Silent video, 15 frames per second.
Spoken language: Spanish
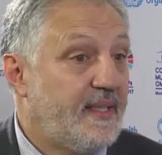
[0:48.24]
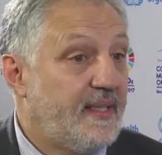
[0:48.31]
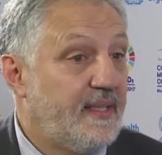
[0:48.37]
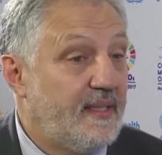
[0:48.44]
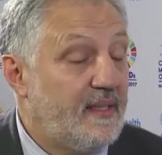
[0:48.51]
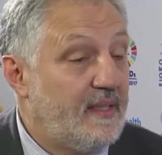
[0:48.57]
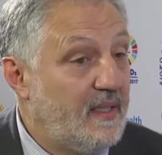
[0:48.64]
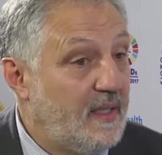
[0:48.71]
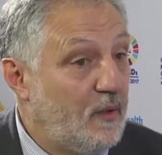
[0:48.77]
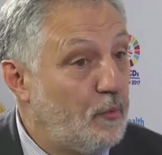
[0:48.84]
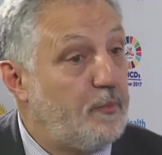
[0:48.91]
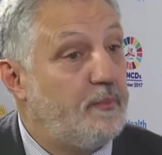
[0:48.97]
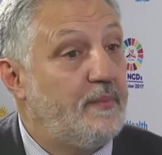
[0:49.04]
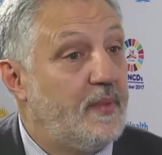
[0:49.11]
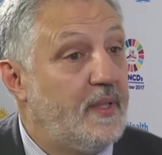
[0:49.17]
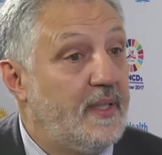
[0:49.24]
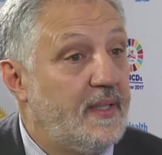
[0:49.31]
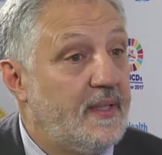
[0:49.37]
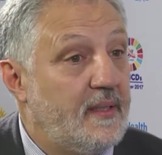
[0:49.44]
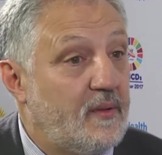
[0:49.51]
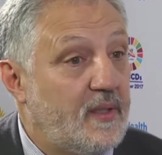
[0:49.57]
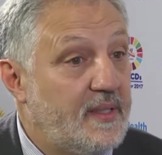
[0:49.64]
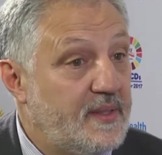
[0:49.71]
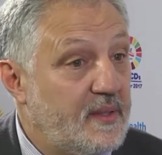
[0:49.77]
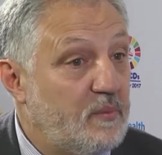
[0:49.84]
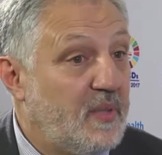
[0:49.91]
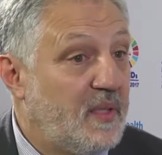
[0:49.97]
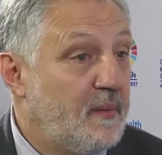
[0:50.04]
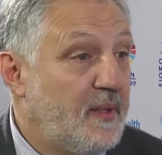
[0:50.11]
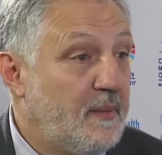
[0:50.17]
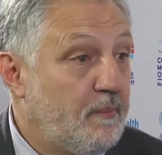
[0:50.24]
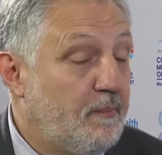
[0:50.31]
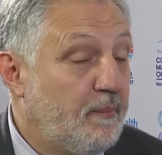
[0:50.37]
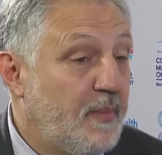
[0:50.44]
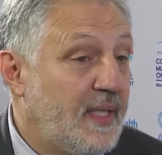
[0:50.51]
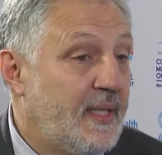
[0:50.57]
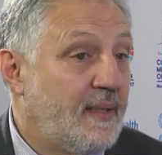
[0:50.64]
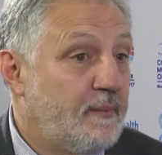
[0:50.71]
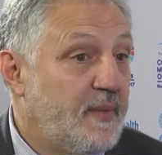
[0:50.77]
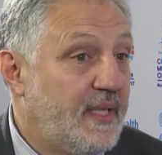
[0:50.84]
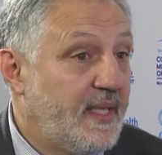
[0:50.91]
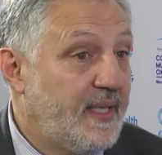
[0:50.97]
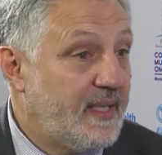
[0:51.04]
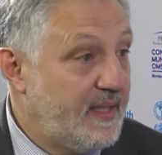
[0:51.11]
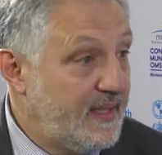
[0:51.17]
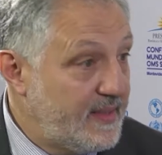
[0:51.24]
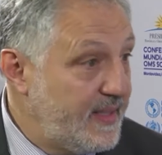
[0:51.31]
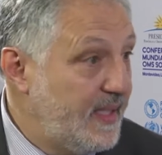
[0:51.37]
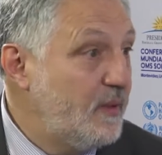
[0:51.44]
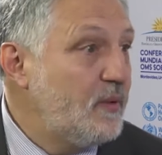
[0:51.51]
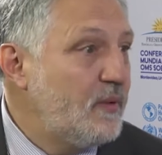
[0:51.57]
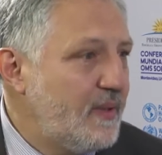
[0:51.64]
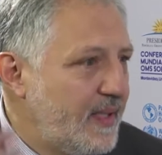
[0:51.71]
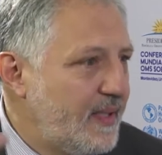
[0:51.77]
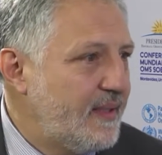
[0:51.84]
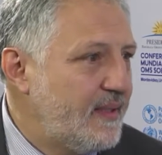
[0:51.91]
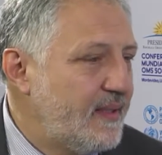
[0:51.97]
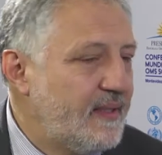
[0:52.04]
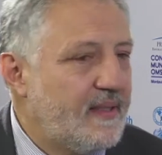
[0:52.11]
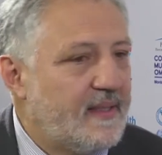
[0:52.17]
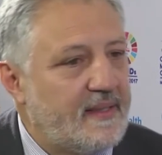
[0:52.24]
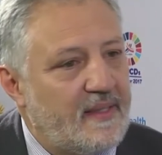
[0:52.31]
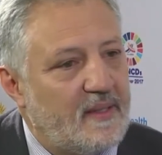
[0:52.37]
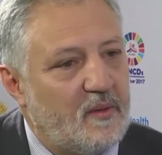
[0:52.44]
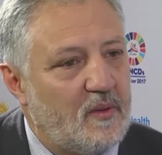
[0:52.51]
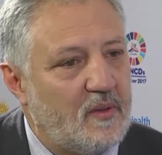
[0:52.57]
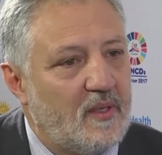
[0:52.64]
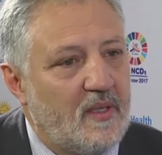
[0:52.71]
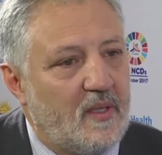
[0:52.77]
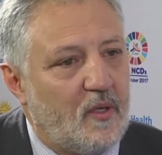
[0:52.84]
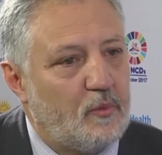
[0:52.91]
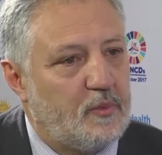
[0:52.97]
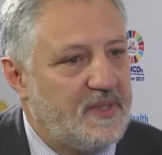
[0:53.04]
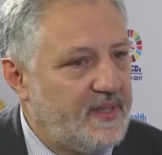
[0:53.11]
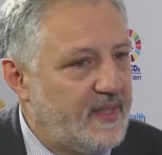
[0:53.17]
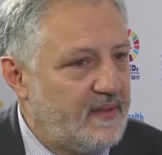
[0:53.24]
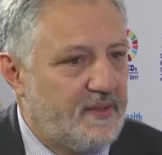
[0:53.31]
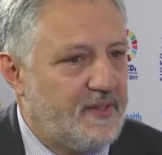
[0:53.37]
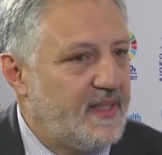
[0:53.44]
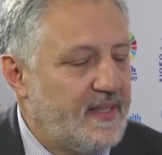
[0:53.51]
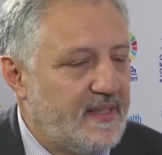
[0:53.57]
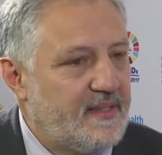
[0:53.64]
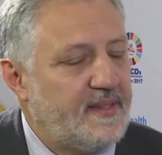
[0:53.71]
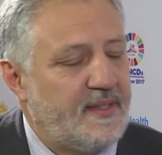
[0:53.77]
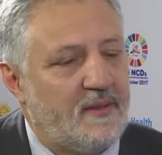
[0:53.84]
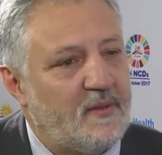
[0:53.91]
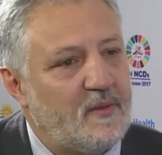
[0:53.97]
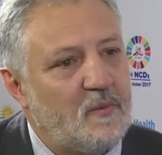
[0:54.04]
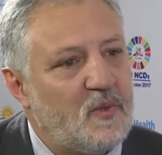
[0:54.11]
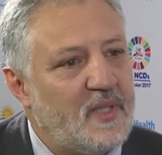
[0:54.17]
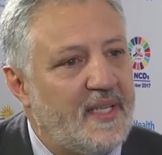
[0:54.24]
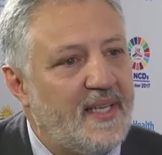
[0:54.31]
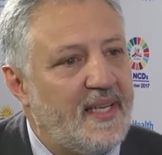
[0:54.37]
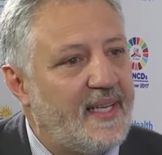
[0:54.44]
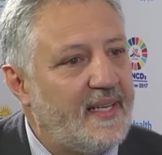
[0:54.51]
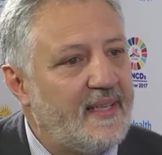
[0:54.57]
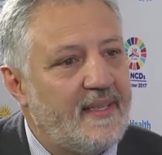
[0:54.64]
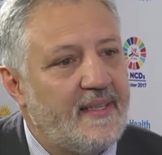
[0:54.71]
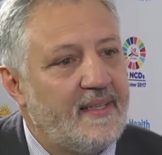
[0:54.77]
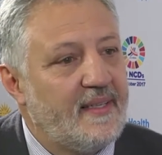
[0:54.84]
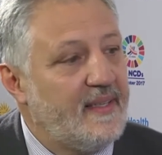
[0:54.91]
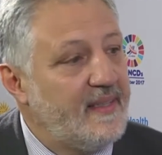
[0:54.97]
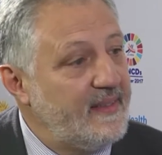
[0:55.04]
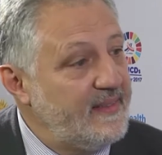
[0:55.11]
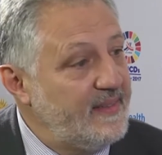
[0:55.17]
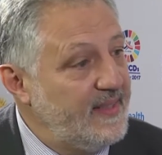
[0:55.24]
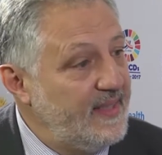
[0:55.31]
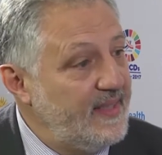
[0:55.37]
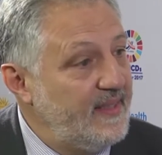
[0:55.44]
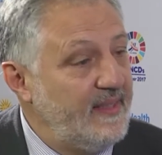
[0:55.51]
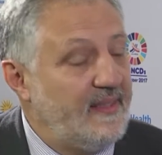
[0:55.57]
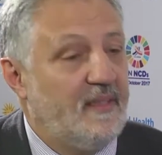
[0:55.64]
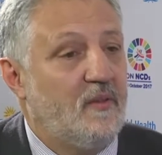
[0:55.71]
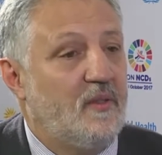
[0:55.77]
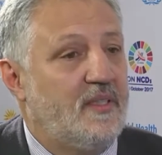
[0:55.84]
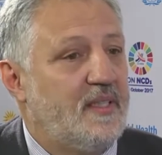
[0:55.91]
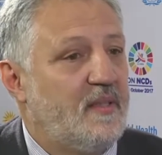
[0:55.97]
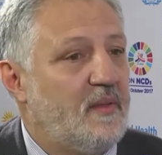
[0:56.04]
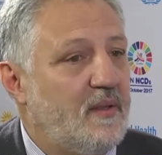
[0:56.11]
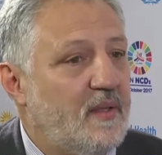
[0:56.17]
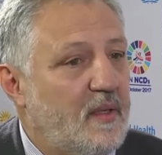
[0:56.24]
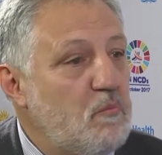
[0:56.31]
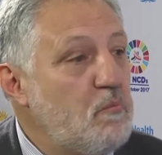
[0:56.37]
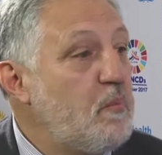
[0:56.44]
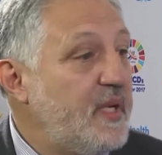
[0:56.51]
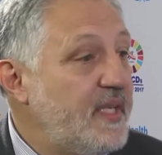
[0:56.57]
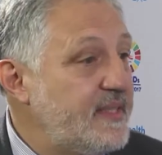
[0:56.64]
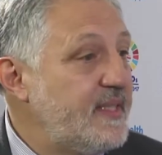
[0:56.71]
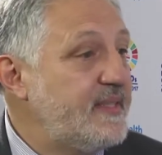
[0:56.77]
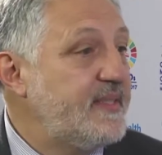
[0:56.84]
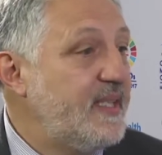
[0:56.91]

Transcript: que la, Organización Panamericana de la Salud ha, ha estado auspiciando ya hace como una década de lo que llamaba empresas